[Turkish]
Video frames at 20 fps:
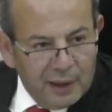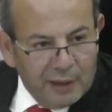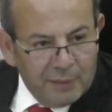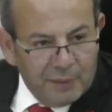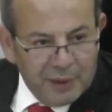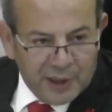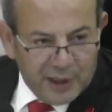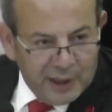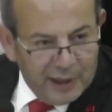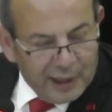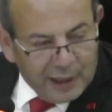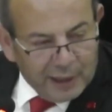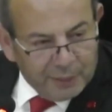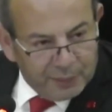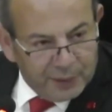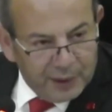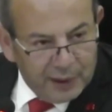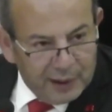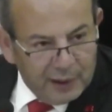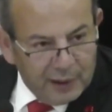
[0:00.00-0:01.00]
Hamas'ın
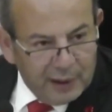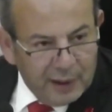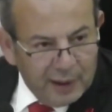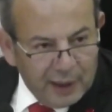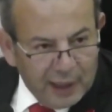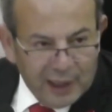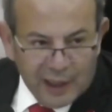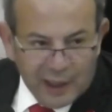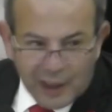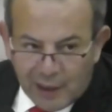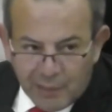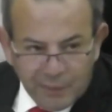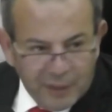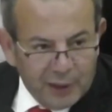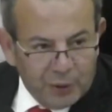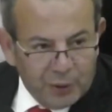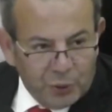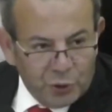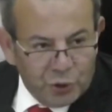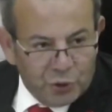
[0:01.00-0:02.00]
yaptığı eylem
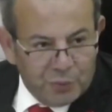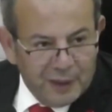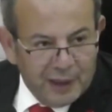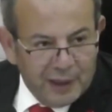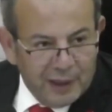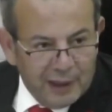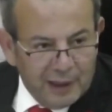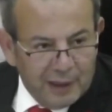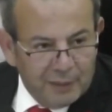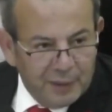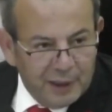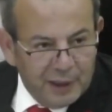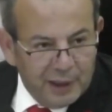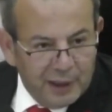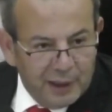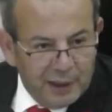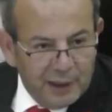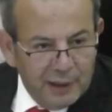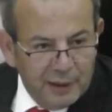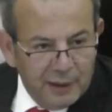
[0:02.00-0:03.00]
de hoş bir eylem
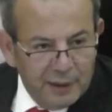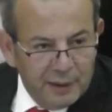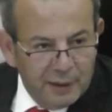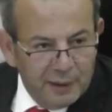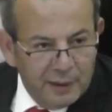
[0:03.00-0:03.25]
değildi.